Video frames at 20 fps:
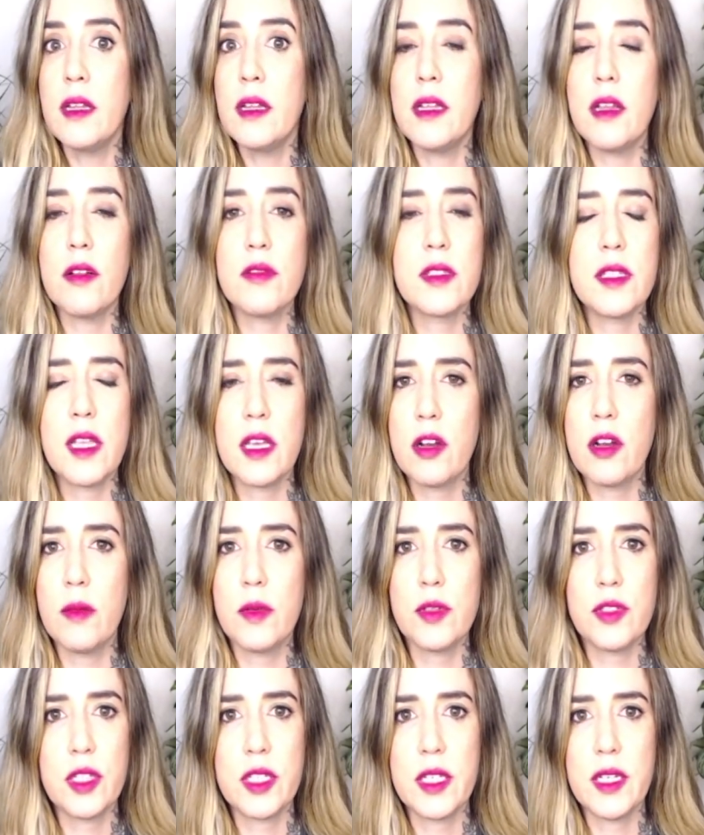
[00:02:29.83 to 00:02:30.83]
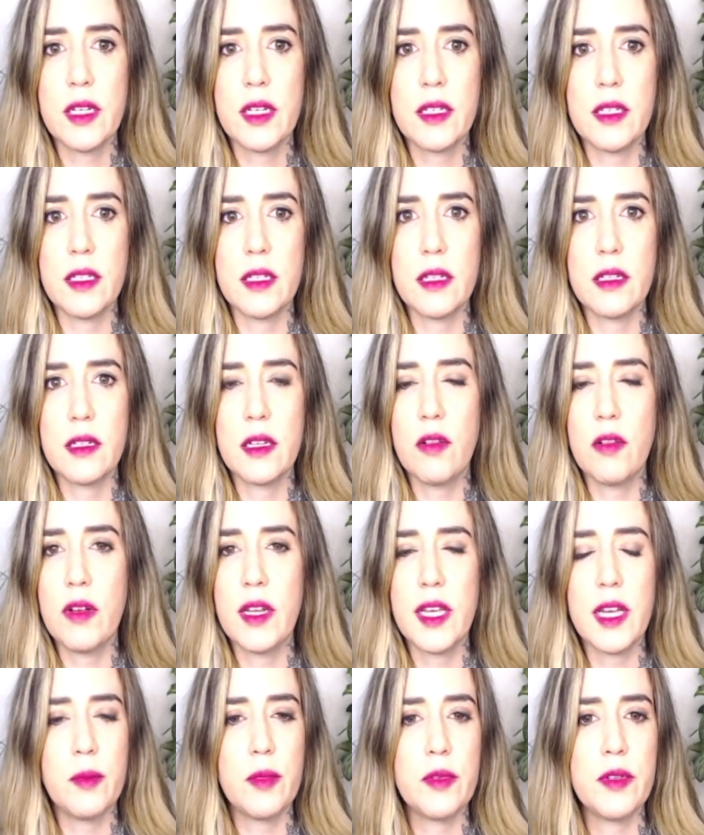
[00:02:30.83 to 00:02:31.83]
não sei como eu cheguei aqui, não
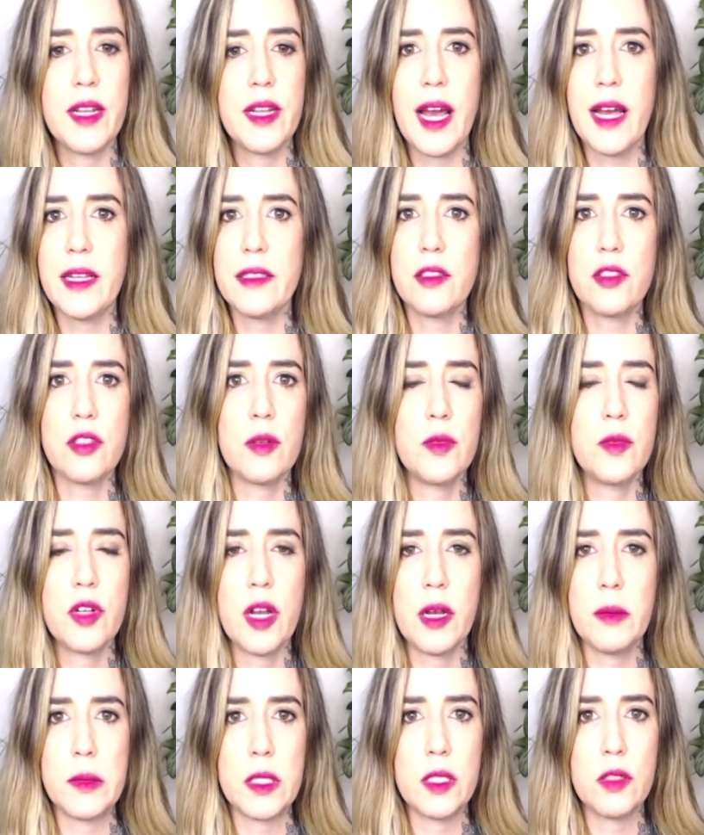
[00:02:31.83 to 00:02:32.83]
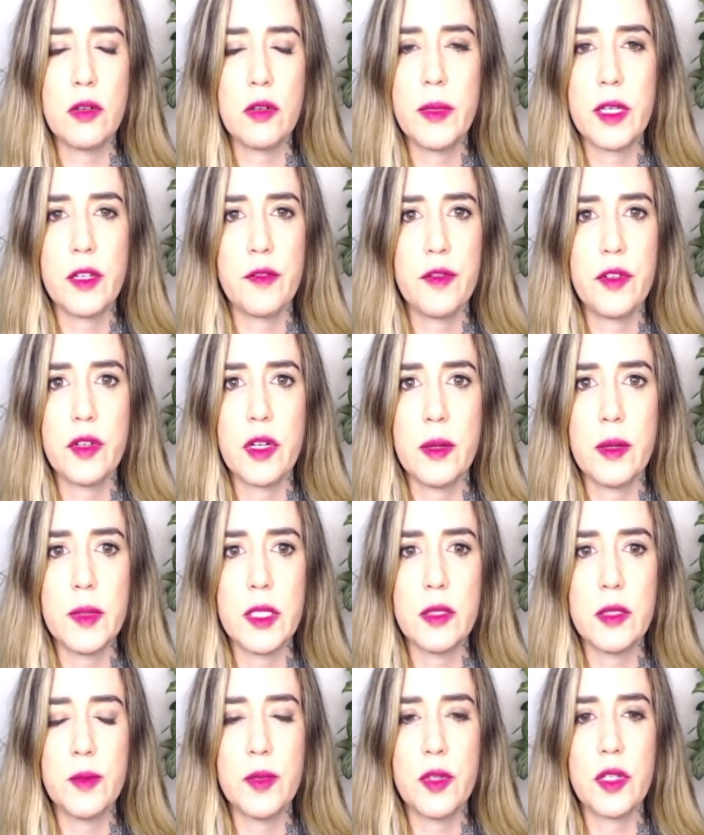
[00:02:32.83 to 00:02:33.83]
lembro nada sobre o caminho, como é que foi o
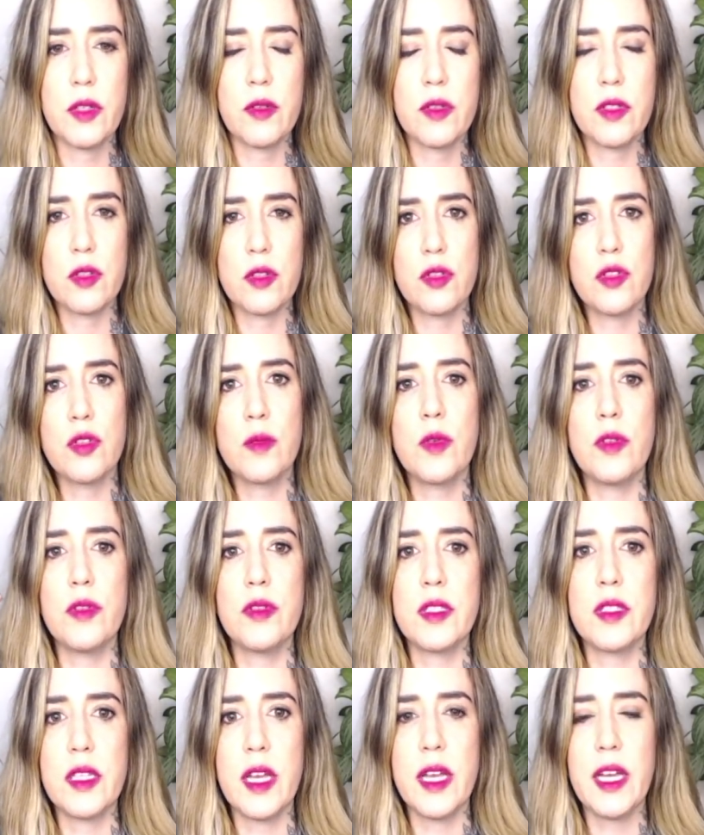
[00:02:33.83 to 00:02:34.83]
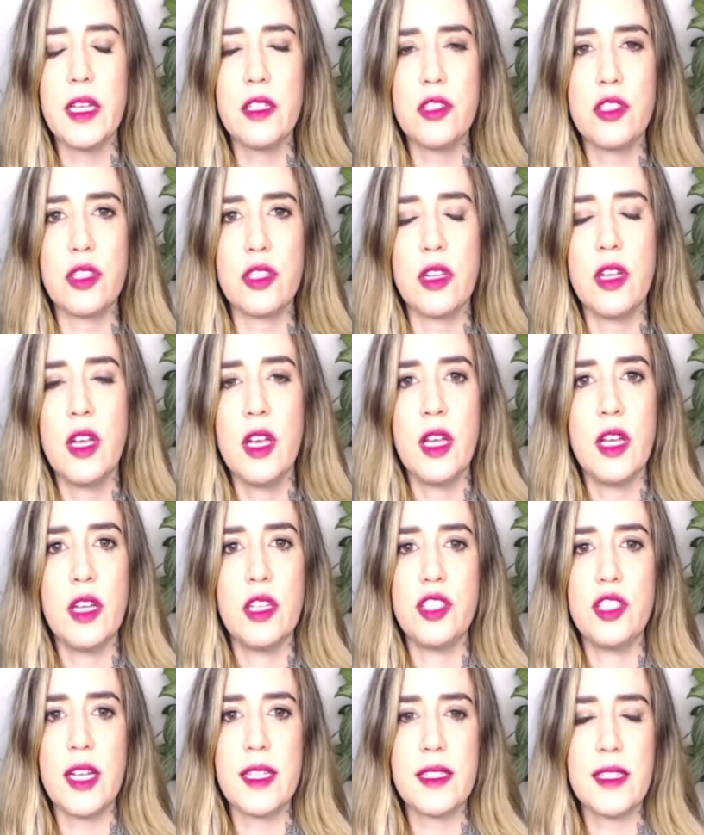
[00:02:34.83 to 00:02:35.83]
caminho, porque o seu subconsciente
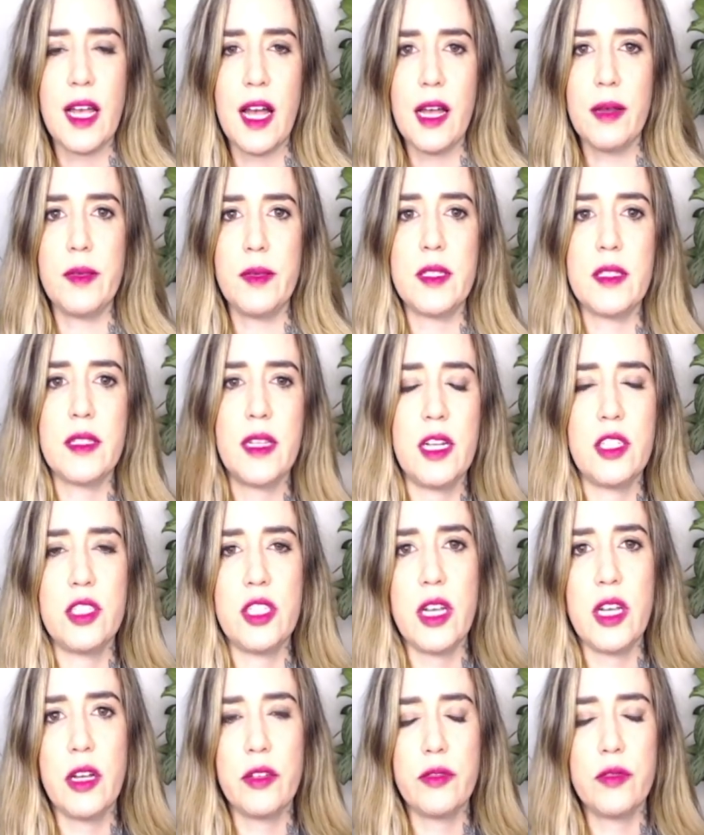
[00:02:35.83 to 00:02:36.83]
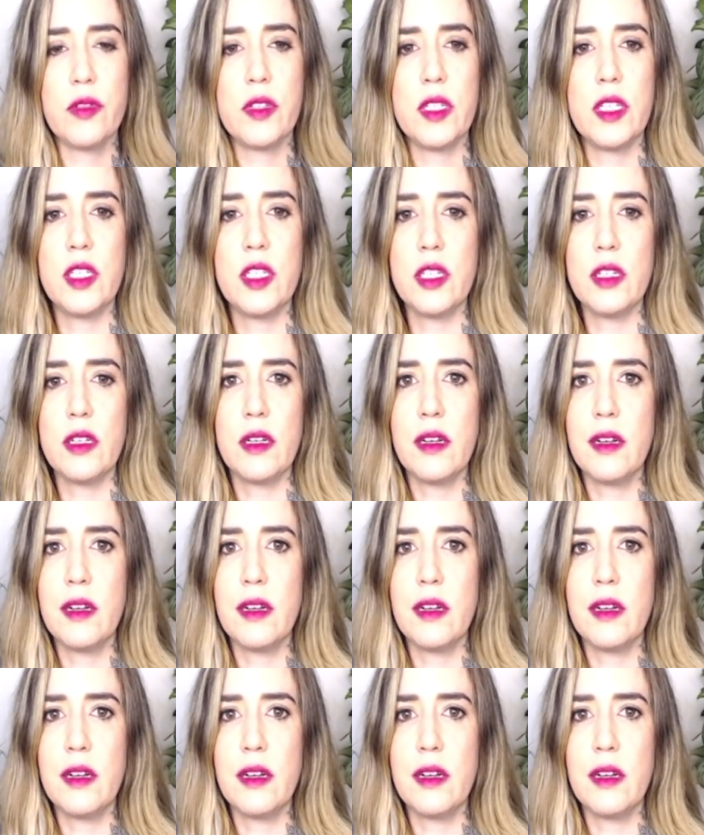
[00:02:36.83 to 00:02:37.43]
já sabe esse trajeto e